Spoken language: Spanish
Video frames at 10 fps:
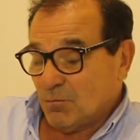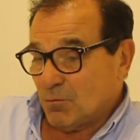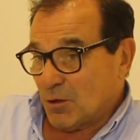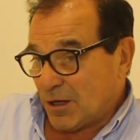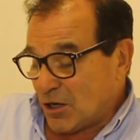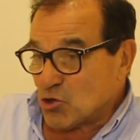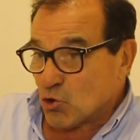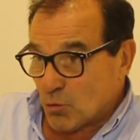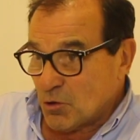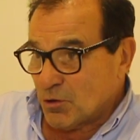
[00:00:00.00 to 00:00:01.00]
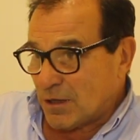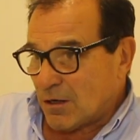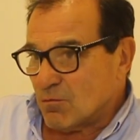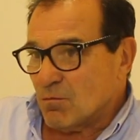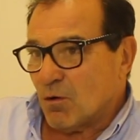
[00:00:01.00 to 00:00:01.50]
porque llovió en
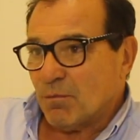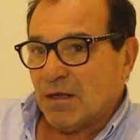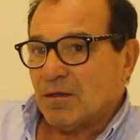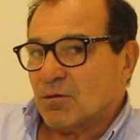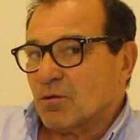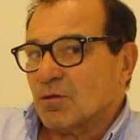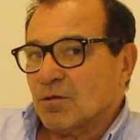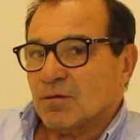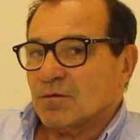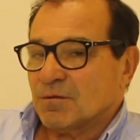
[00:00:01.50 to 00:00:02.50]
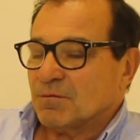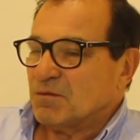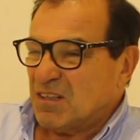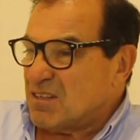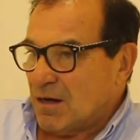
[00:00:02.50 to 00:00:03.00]
algún momento en
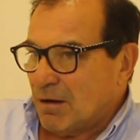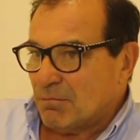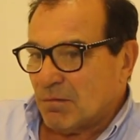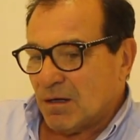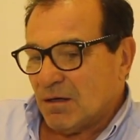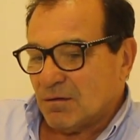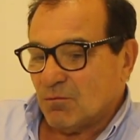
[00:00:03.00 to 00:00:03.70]
diciembre.